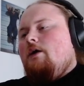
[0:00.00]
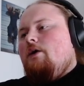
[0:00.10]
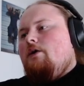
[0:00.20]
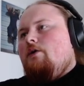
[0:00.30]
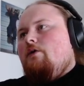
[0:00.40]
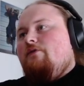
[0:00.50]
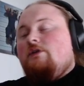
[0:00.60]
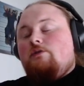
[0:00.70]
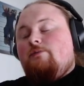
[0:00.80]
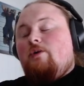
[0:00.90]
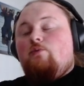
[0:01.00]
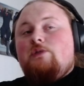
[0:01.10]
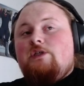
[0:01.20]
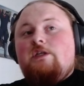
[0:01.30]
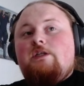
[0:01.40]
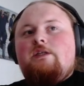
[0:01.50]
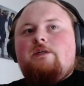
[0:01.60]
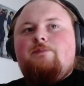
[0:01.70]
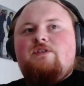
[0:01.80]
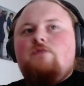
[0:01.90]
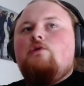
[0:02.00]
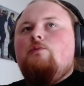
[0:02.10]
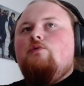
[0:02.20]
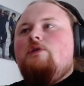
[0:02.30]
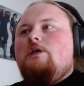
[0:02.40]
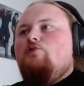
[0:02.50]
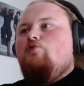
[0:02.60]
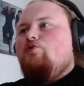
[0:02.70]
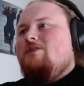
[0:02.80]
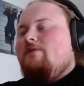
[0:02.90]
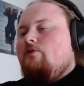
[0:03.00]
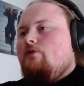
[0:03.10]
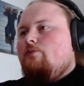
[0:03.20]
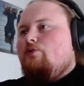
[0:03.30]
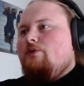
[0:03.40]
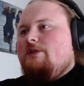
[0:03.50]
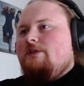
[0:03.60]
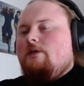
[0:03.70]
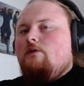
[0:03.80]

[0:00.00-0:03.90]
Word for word: Euh, en fait, c'est pas compliqué, le dernier épisode remonte à tout juste avant Temporis.